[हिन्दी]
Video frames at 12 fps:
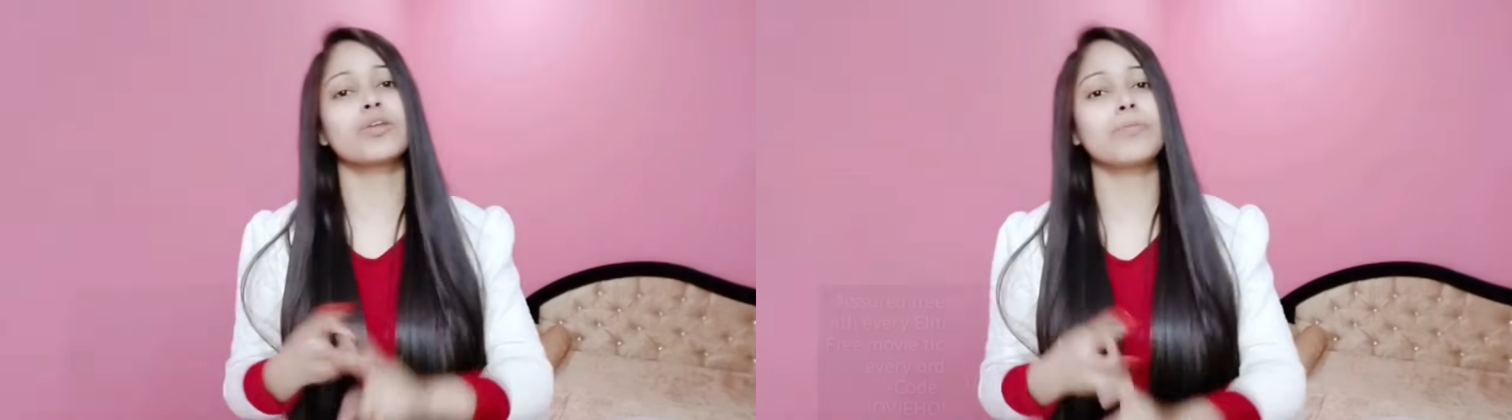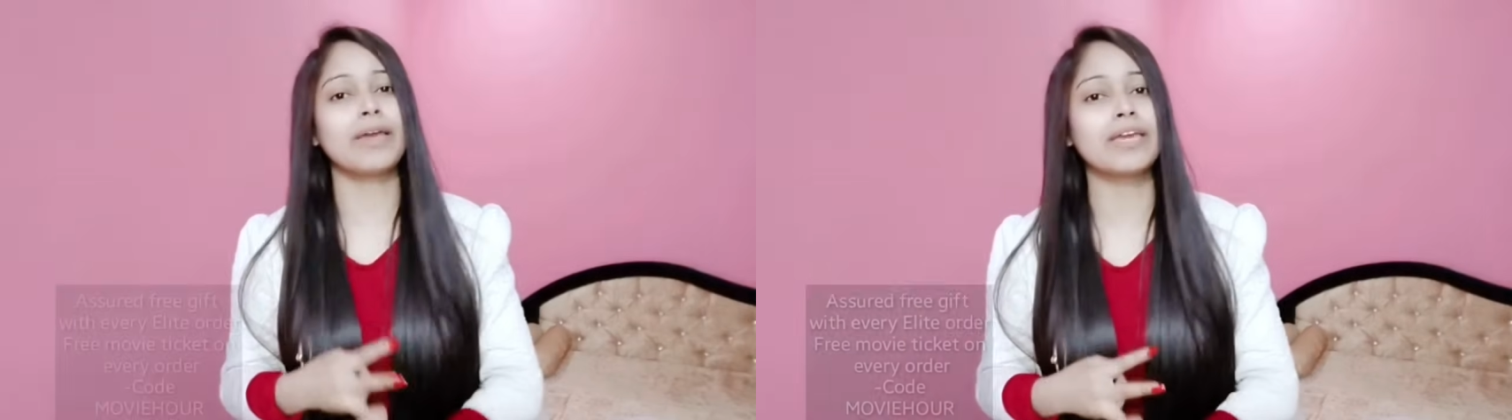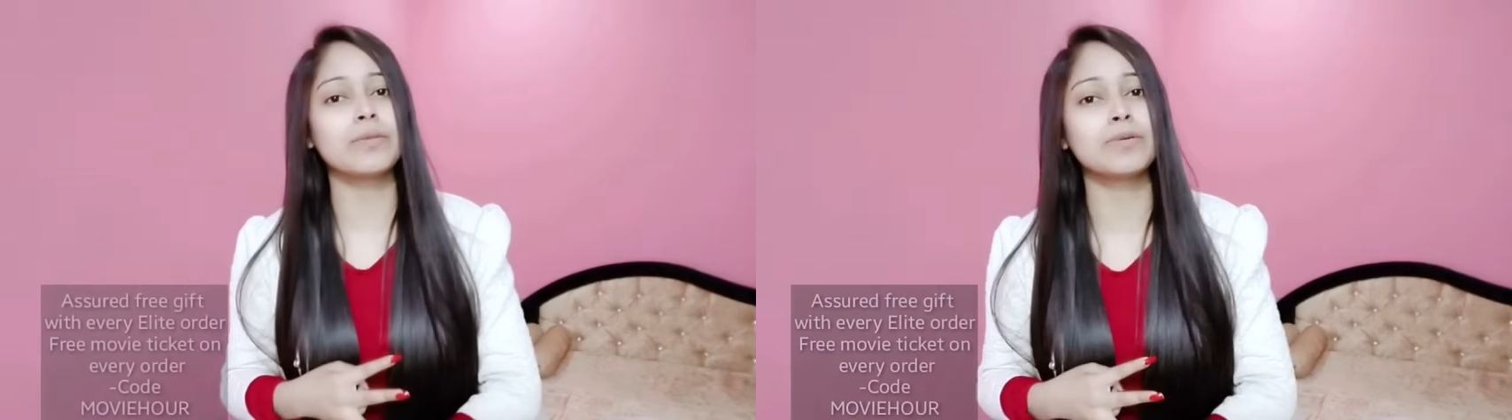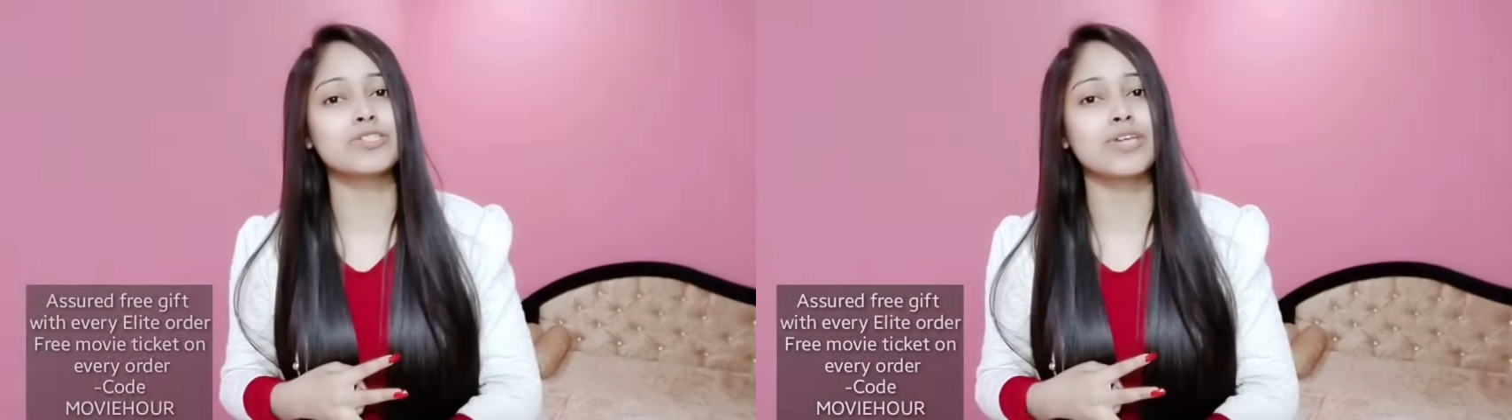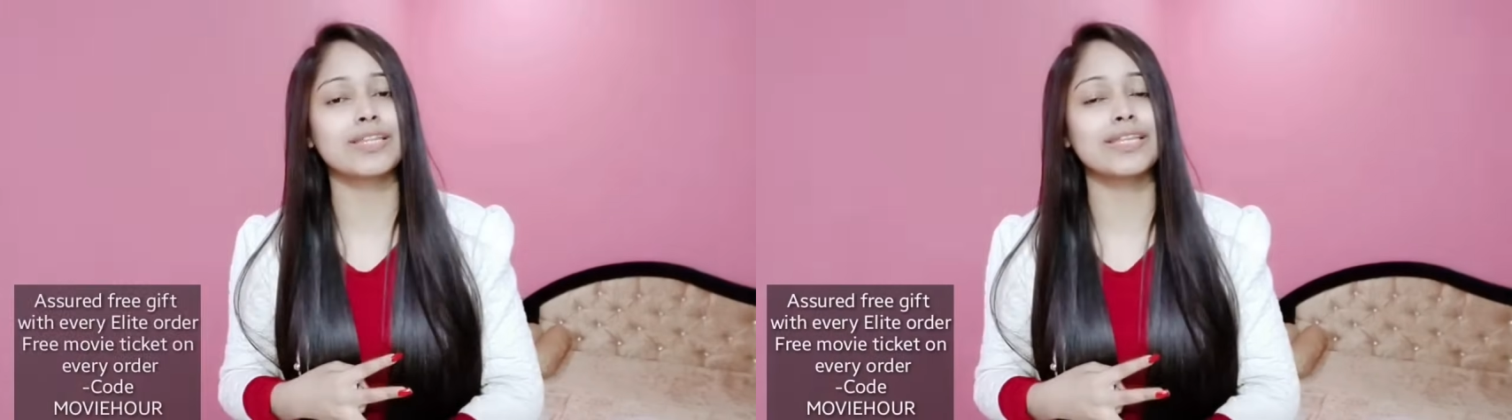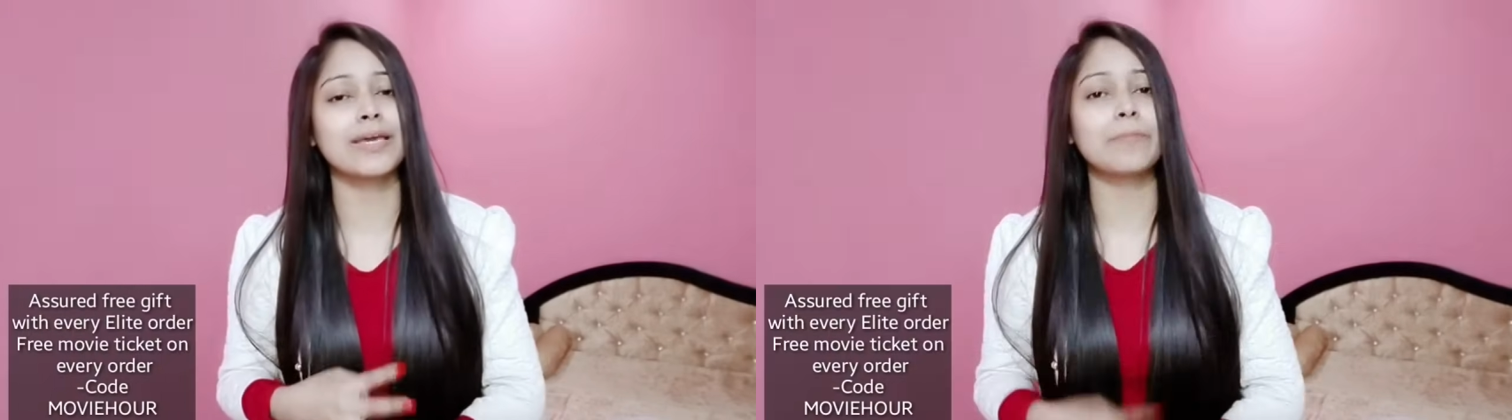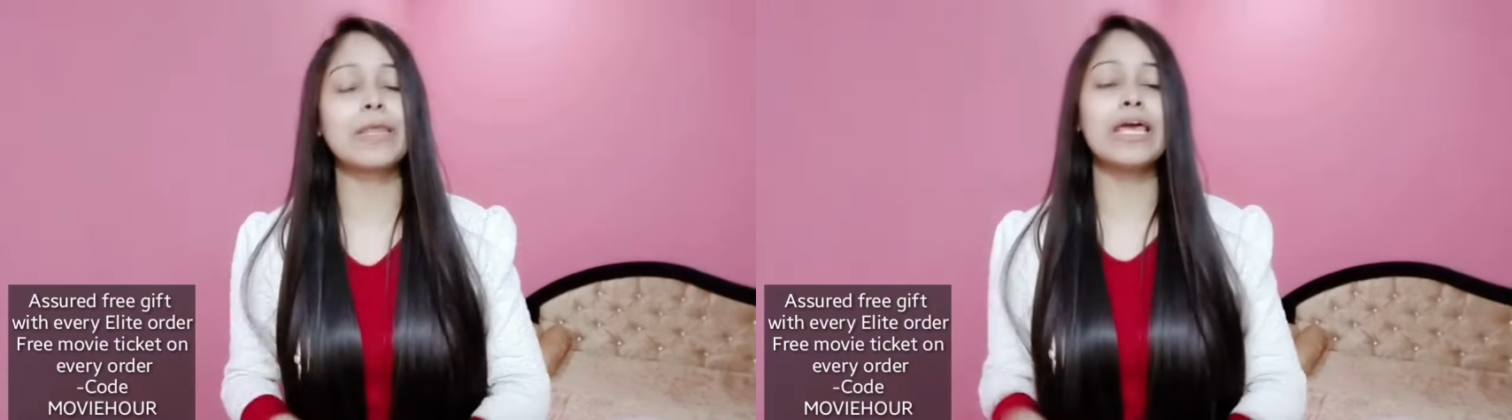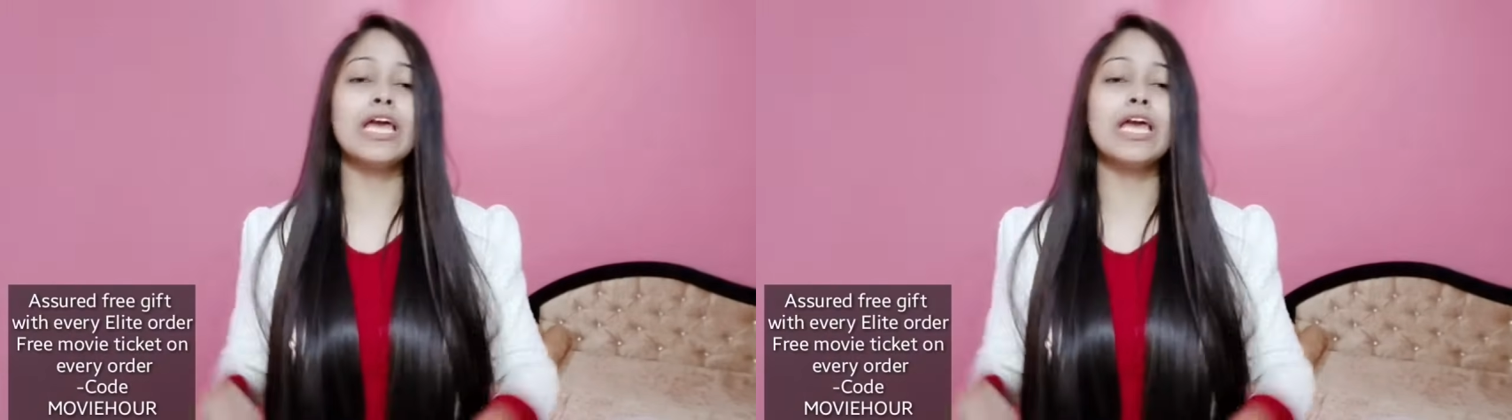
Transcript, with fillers: थोड़ी महंगी पड़ जाती हैं